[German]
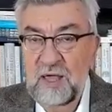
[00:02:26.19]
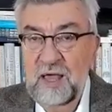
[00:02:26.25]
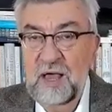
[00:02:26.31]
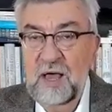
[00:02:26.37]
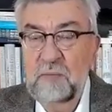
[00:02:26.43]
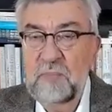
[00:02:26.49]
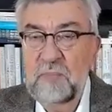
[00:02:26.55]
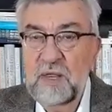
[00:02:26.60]

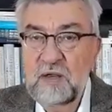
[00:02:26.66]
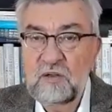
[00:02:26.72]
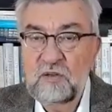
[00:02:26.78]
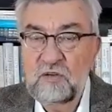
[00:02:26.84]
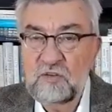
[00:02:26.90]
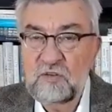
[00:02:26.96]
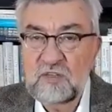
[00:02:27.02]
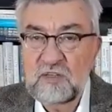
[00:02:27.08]
Am Ende
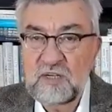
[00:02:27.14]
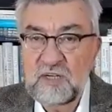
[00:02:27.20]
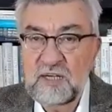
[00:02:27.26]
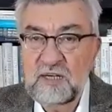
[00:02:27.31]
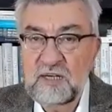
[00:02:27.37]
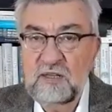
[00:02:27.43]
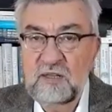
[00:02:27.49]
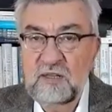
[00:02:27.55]
kostet
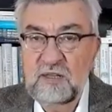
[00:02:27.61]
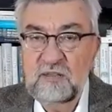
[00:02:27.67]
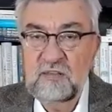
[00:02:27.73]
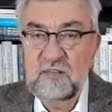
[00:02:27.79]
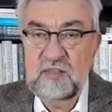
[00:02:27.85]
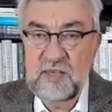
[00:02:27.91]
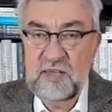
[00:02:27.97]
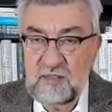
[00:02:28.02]
er
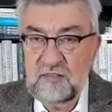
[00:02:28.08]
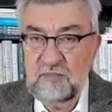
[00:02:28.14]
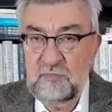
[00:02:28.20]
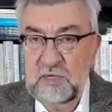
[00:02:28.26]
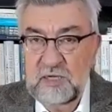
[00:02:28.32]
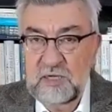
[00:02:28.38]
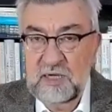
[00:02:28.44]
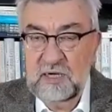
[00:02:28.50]
sechs
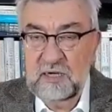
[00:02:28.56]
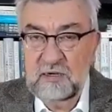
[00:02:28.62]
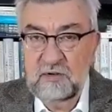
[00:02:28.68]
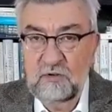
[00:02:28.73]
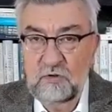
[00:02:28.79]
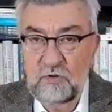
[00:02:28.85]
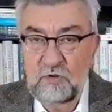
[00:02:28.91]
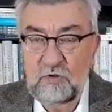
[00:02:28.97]

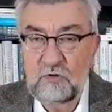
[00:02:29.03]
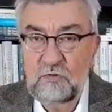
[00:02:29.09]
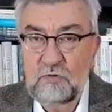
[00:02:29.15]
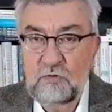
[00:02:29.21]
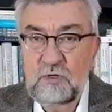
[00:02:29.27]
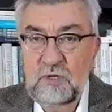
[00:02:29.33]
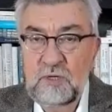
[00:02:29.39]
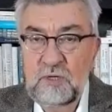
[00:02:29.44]
Milliarden
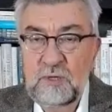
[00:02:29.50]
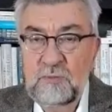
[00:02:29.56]
Euro